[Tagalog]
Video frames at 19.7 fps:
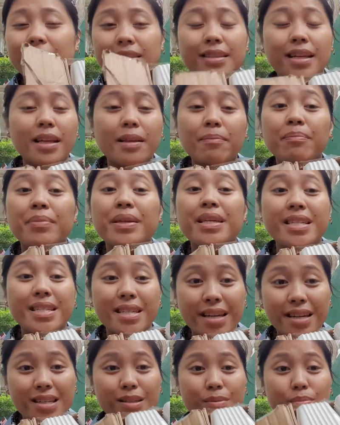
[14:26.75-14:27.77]
10
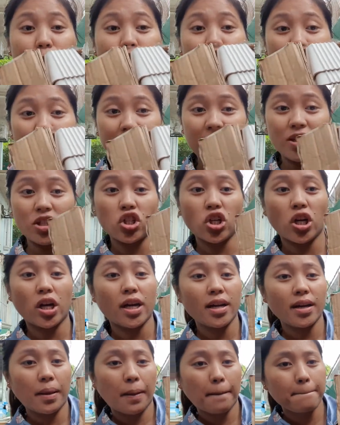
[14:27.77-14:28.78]
pieces, mura na siya.
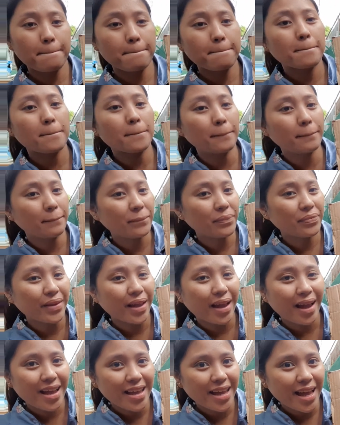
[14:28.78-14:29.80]
Mm,
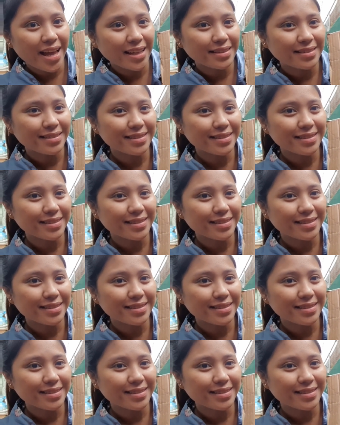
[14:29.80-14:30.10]
ayan.